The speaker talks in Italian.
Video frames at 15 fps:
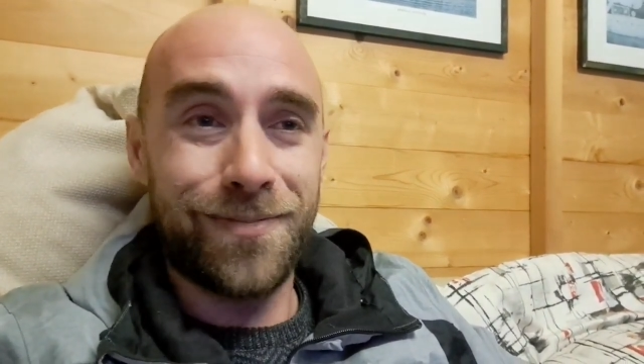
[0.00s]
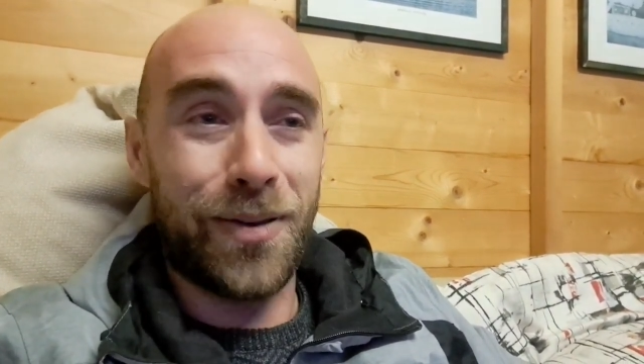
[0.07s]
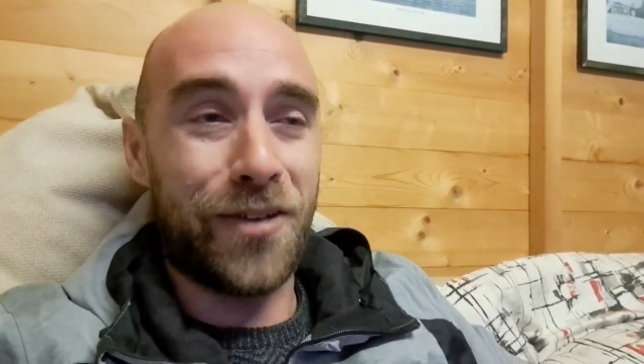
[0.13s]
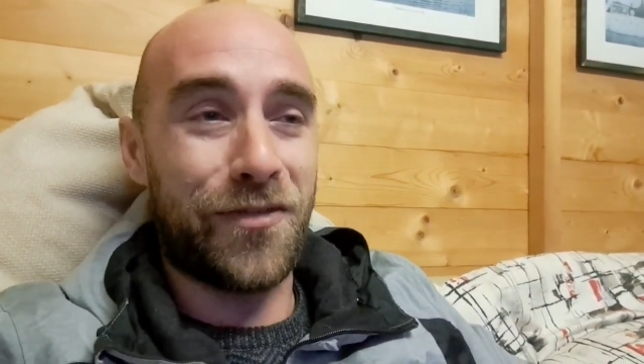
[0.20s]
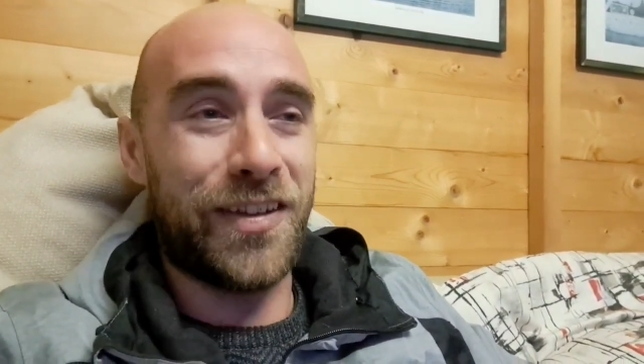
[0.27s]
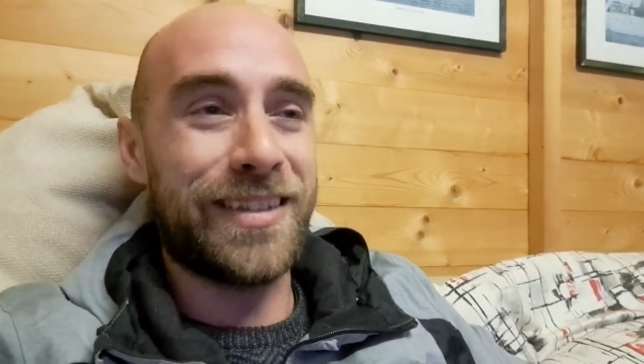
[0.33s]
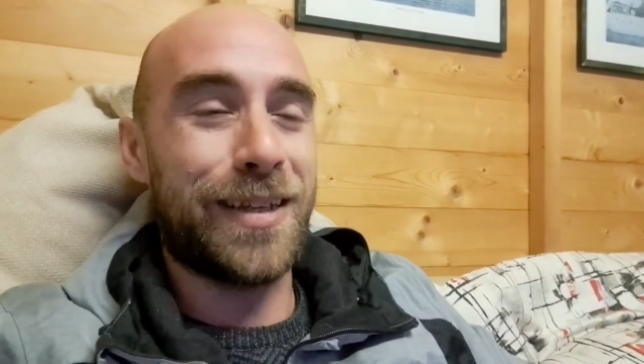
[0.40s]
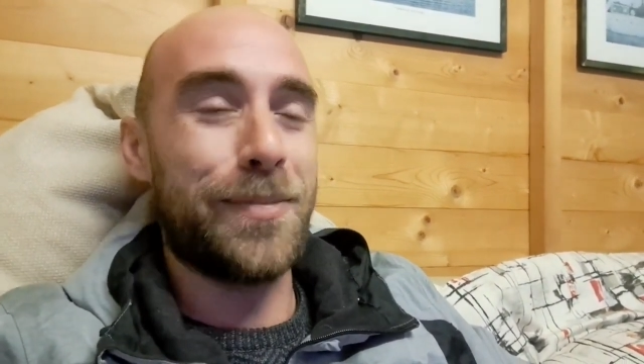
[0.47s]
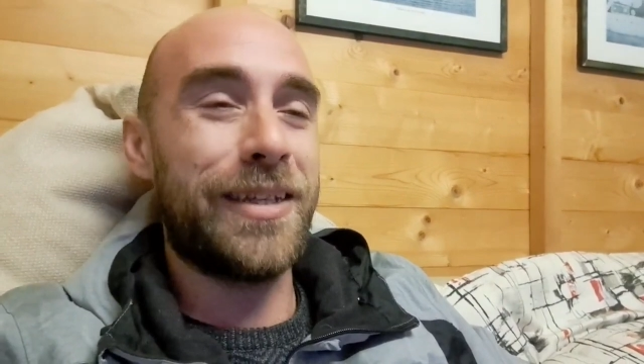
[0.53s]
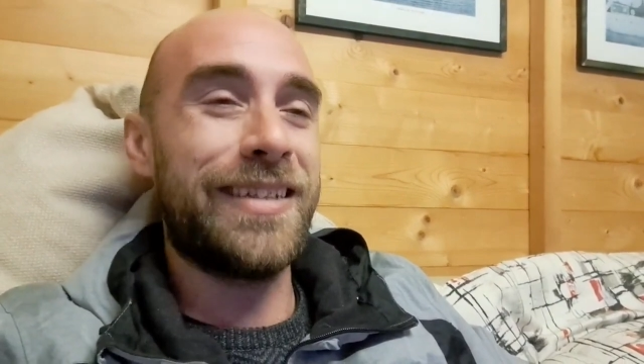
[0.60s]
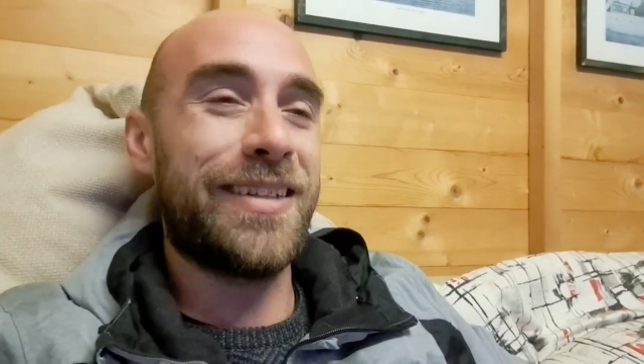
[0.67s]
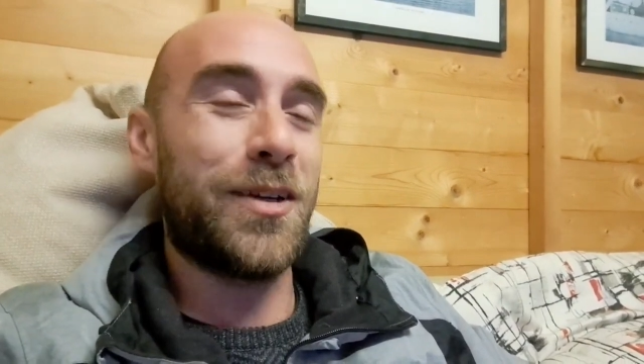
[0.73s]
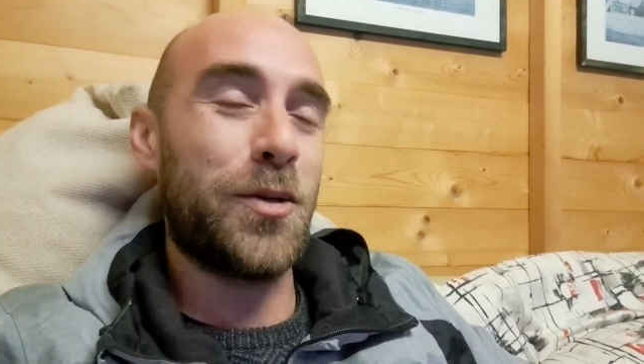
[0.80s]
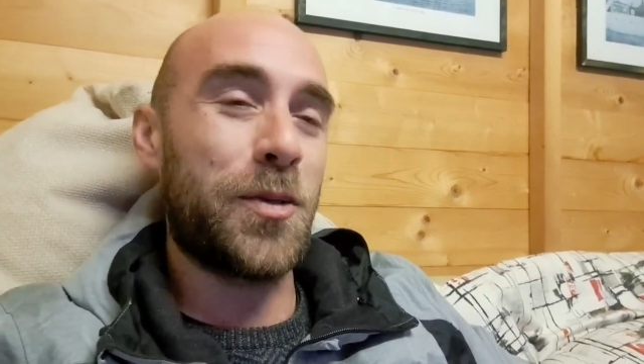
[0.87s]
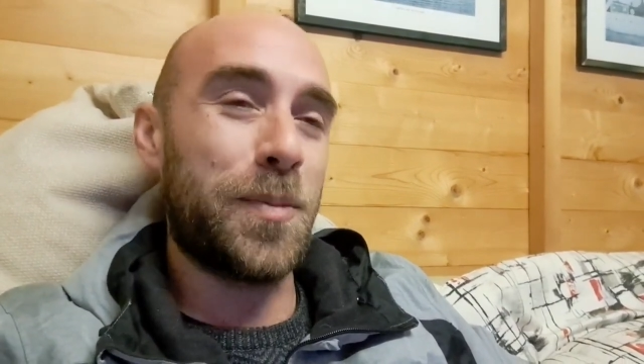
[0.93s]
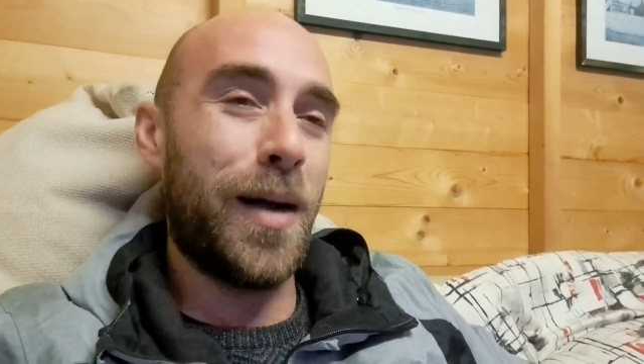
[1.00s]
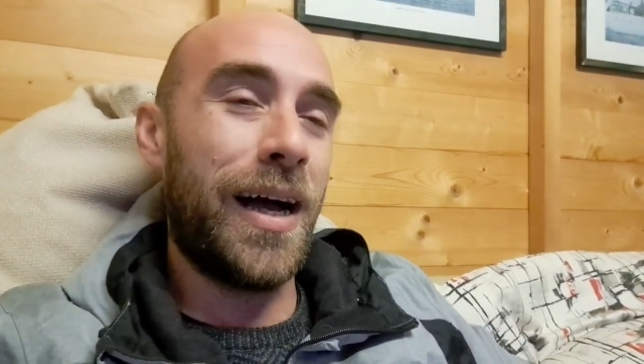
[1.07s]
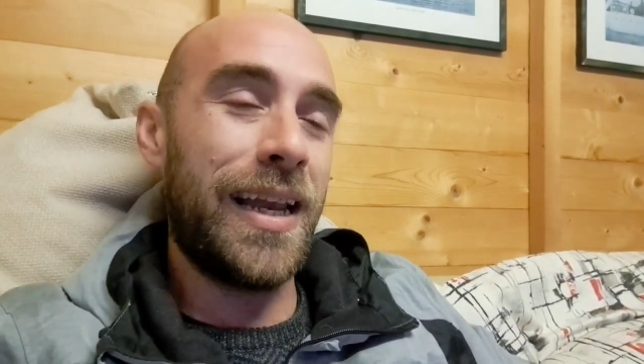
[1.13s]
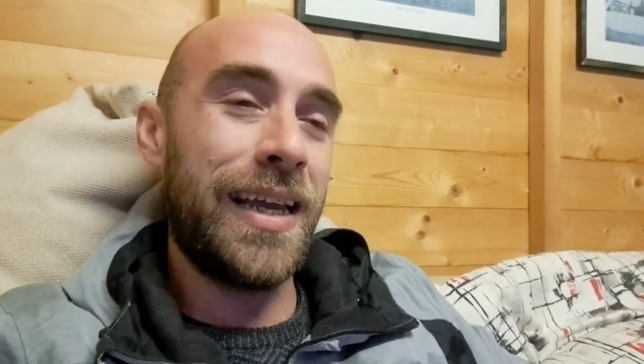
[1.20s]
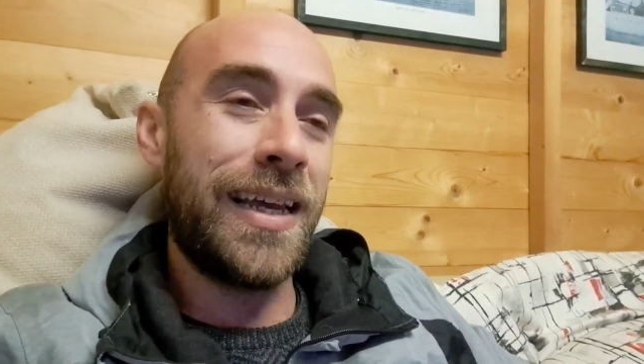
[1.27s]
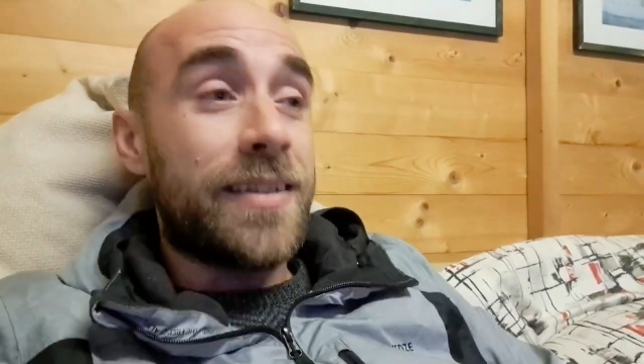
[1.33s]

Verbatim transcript: perfettamente normale.